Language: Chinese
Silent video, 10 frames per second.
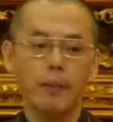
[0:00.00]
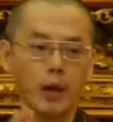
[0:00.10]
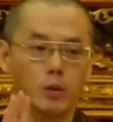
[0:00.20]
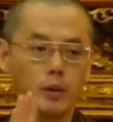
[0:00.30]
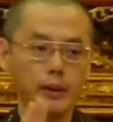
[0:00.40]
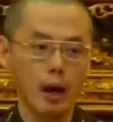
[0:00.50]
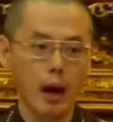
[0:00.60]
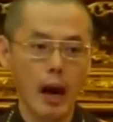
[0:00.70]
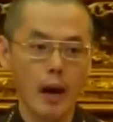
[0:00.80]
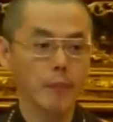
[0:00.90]
不要做小
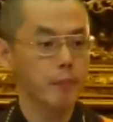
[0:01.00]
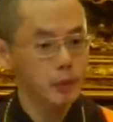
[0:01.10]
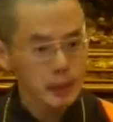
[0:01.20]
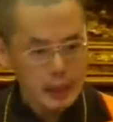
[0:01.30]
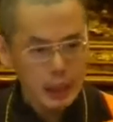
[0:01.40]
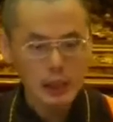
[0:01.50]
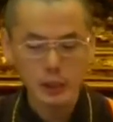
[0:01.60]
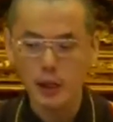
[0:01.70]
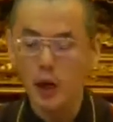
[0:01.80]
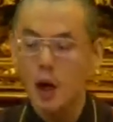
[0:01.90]
孩，不是这个
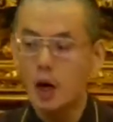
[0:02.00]
意思，